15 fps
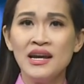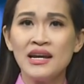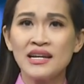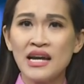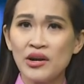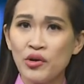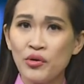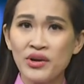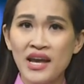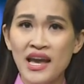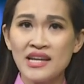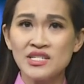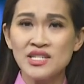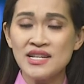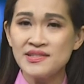
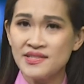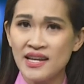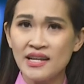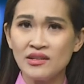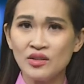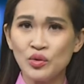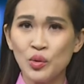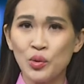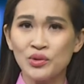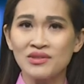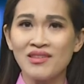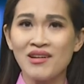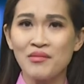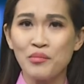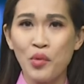karaoke Sinh Sinh thuộc
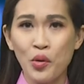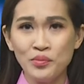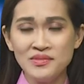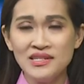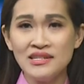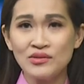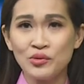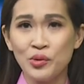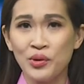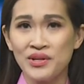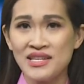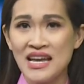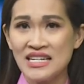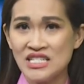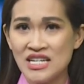tầng 4 của
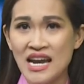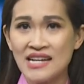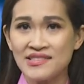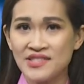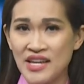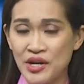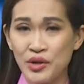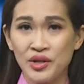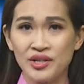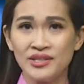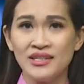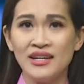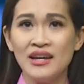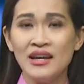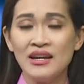Nha Trang Center,
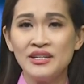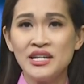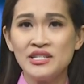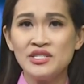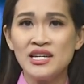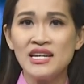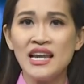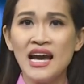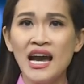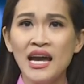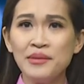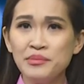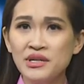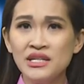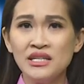địa chỉ là
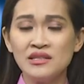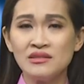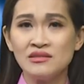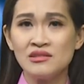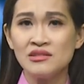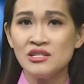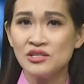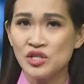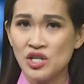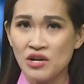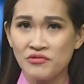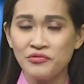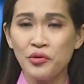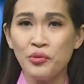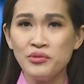20 đường
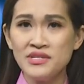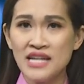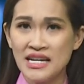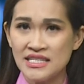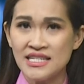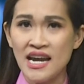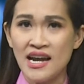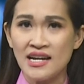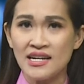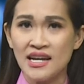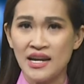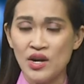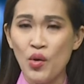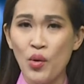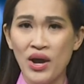Trần Phú, Nha Trang,
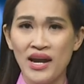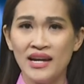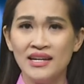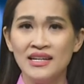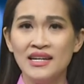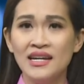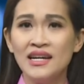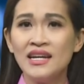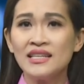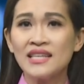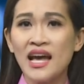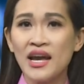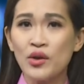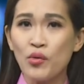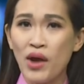Khánh Hòa.
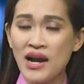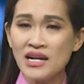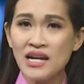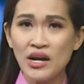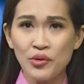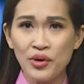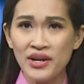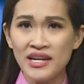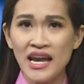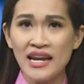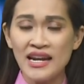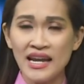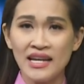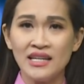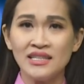Tại quán karaoke
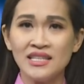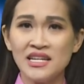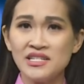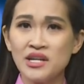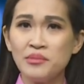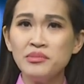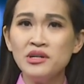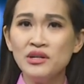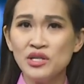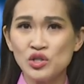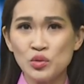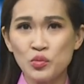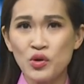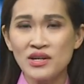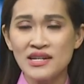này thì nhóm người
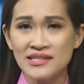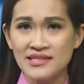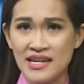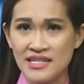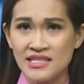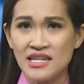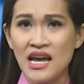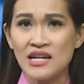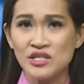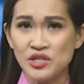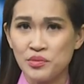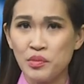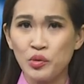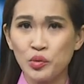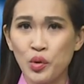Trung Quốc đã xảy ra sự
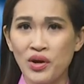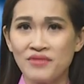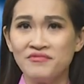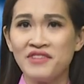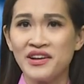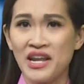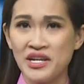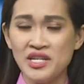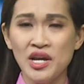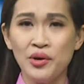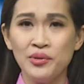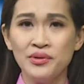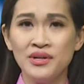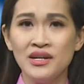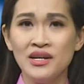mâu thuẫn và đánh
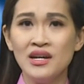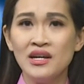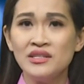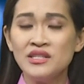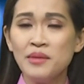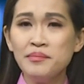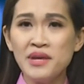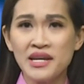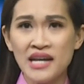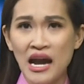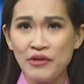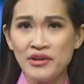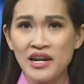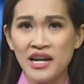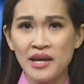nhau. Nhóm bị
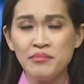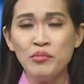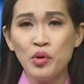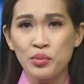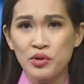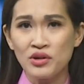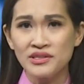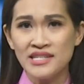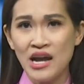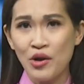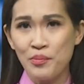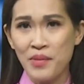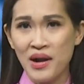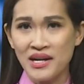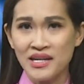cáo đã lấy một con dao
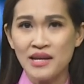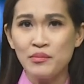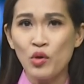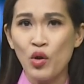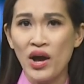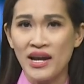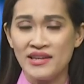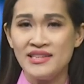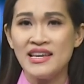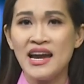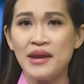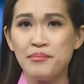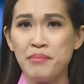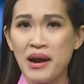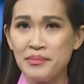bằng kim loại
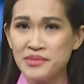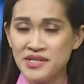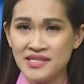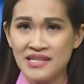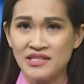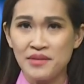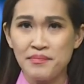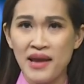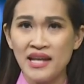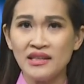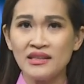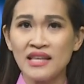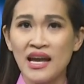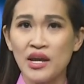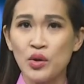dài 30cm
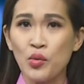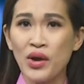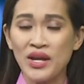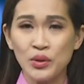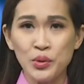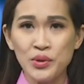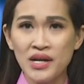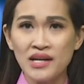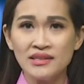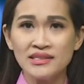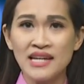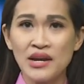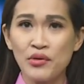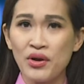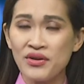tại quầy thu ngân
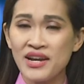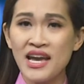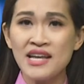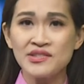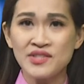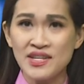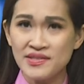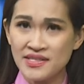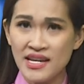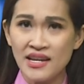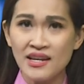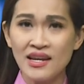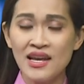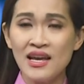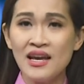karaoke Xinh Xinh
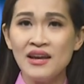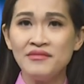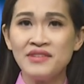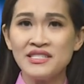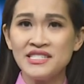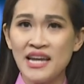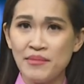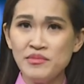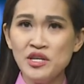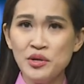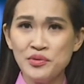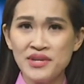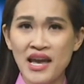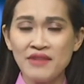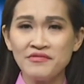và chém nhiều
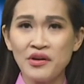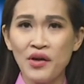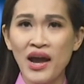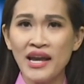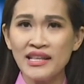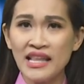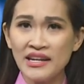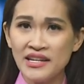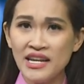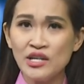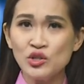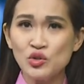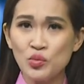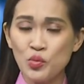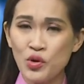nhát vào hai thanh niên
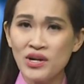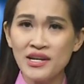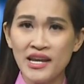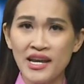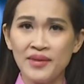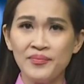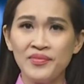Trung Quốc kia.